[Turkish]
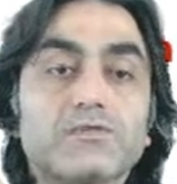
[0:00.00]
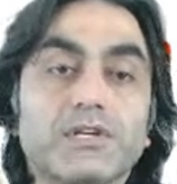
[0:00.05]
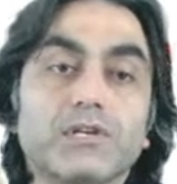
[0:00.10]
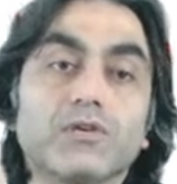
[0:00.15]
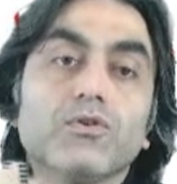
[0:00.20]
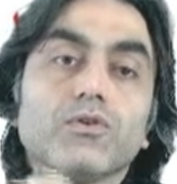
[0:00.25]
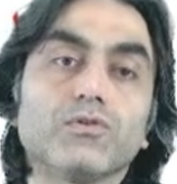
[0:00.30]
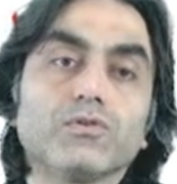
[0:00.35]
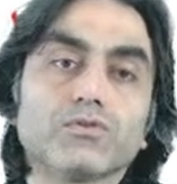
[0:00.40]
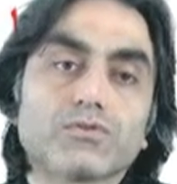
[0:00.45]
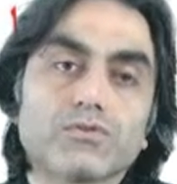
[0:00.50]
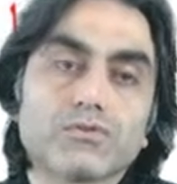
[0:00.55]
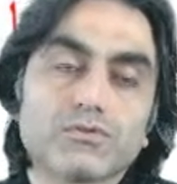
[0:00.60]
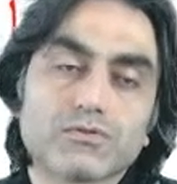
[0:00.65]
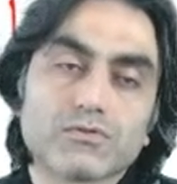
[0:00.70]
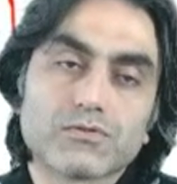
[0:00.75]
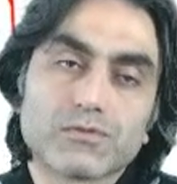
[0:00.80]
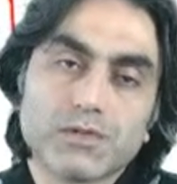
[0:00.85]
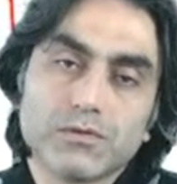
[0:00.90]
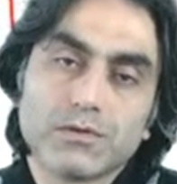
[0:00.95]
üzere
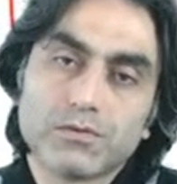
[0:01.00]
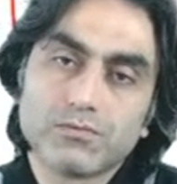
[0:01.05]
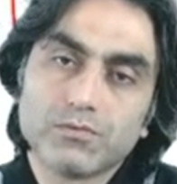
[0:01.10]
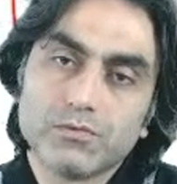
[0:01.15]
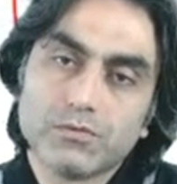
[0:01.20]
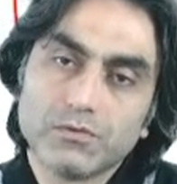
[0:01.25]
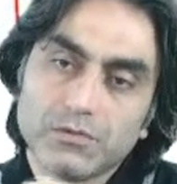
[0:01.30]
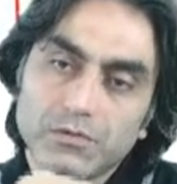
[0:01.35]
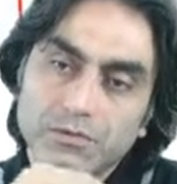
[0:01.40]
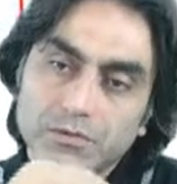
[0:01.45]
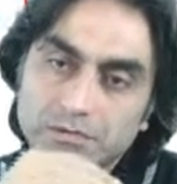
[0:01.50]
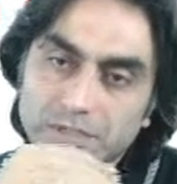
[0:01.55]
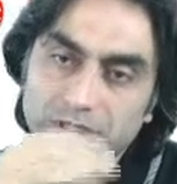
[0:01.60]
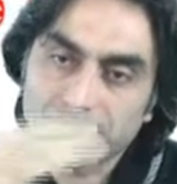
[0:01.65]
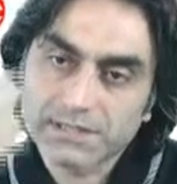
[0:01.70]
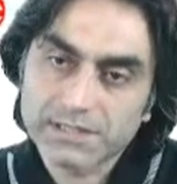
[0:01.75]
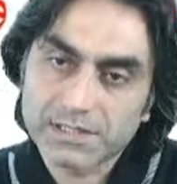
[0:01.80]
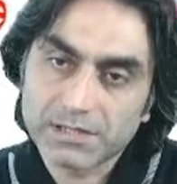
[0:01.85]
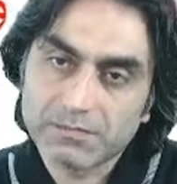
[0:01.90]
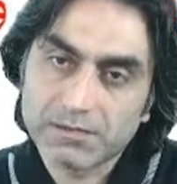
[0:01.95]
olursunuz ama bu
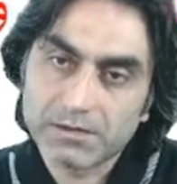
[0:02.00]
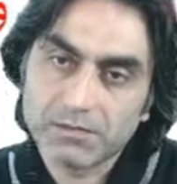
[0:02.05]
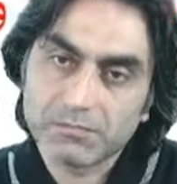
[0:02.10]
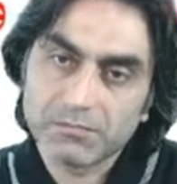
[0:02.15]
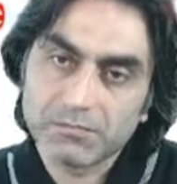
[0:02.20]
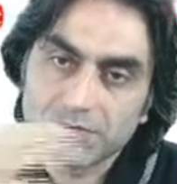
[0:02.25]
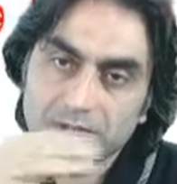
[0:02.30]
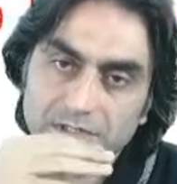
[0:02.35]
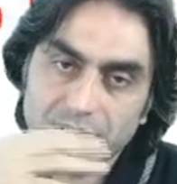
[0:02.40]
tas tamam,